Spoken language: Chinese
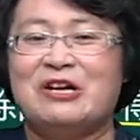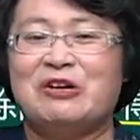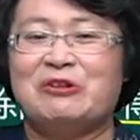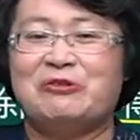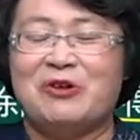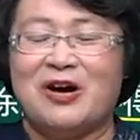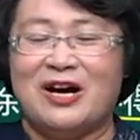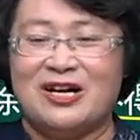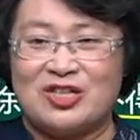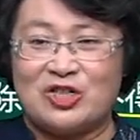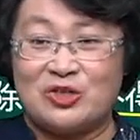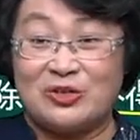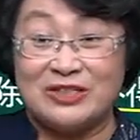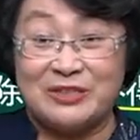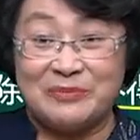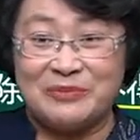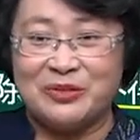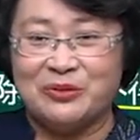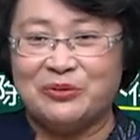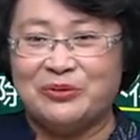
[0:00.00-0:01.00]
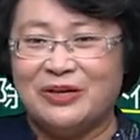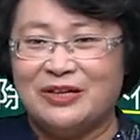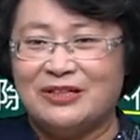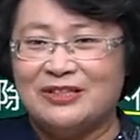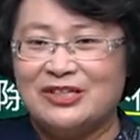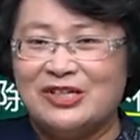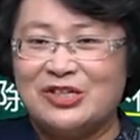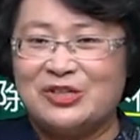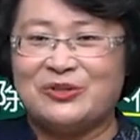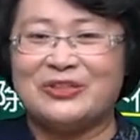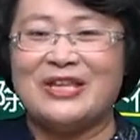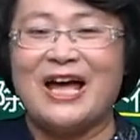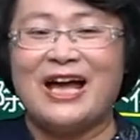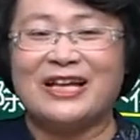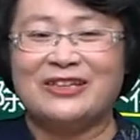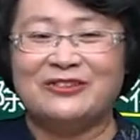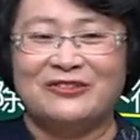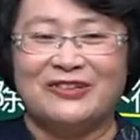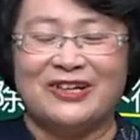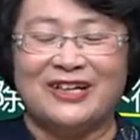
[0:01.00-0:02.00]
我说这么多，说太
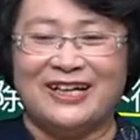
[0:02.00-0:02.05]
多